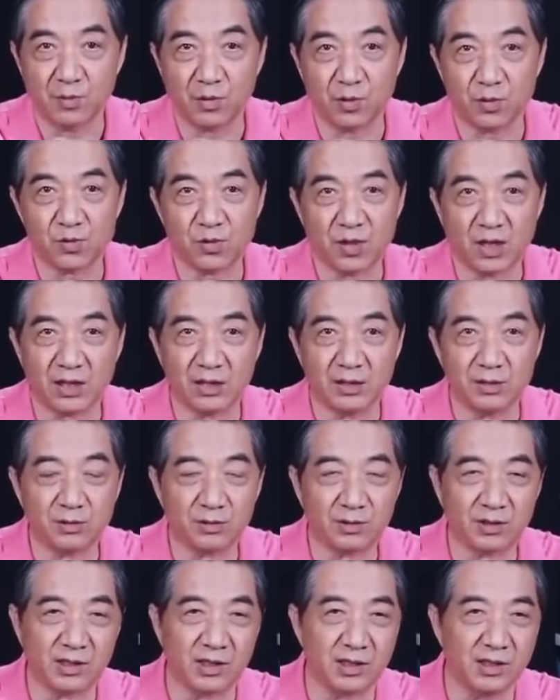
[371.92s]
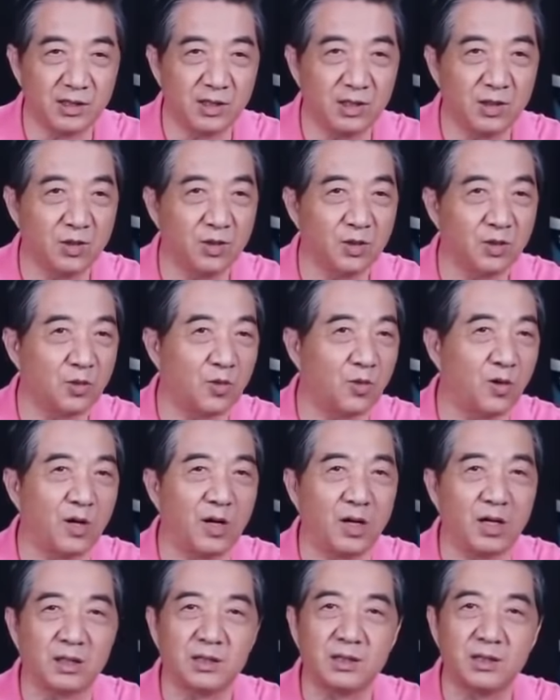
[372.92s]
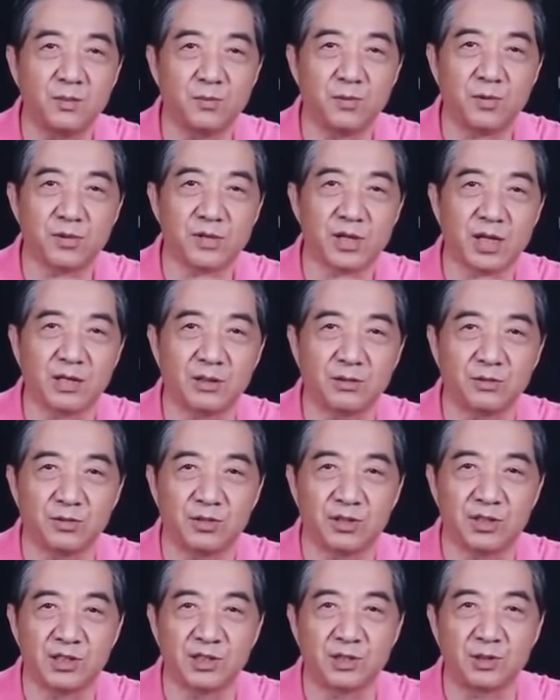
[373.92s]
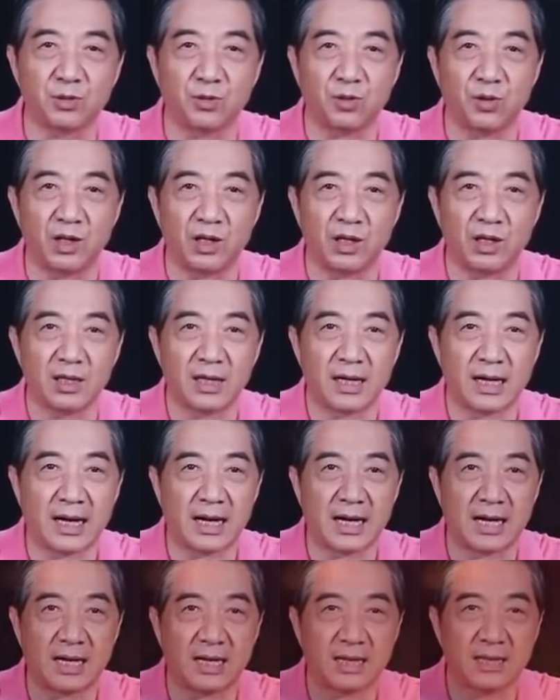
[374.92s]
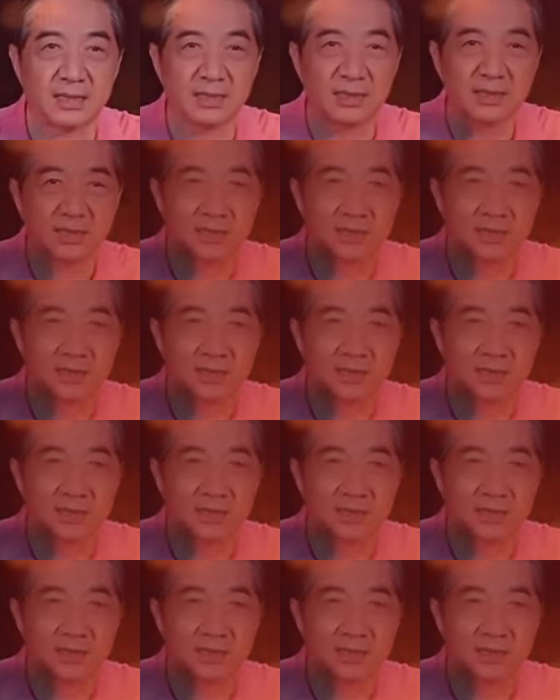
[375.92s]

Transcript: 爆炸了以后，叮咣一爆炸以后起火啊！